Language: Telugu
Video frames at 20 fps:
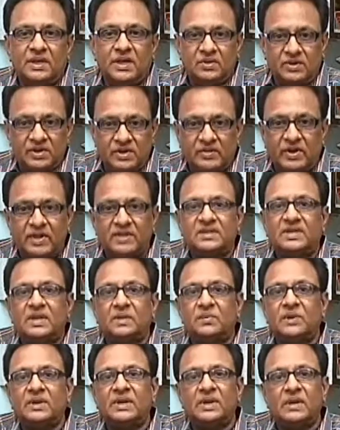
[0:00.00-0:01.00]
నేను ఈవేళ
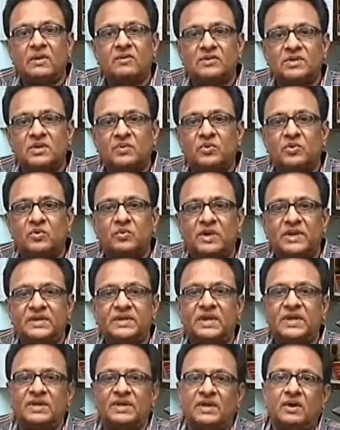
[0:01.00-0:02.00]
స్థిరపడిన రామచంద్రపురం
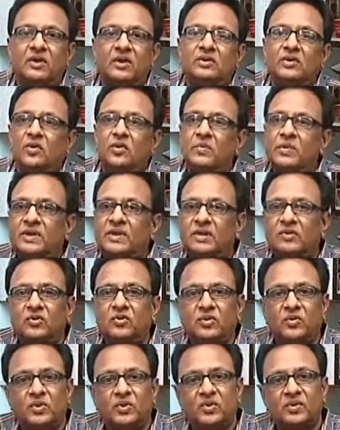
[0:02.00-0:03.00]
పట్టణానికి ఆరు కిలోమీటర్ల
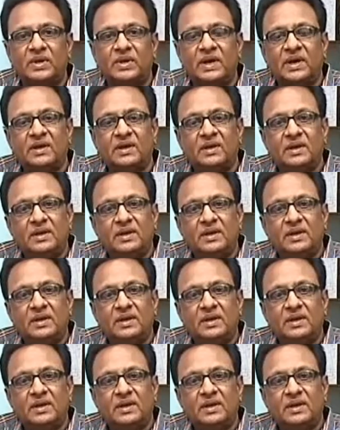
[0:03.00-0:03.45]
దూరంలో ఉన్న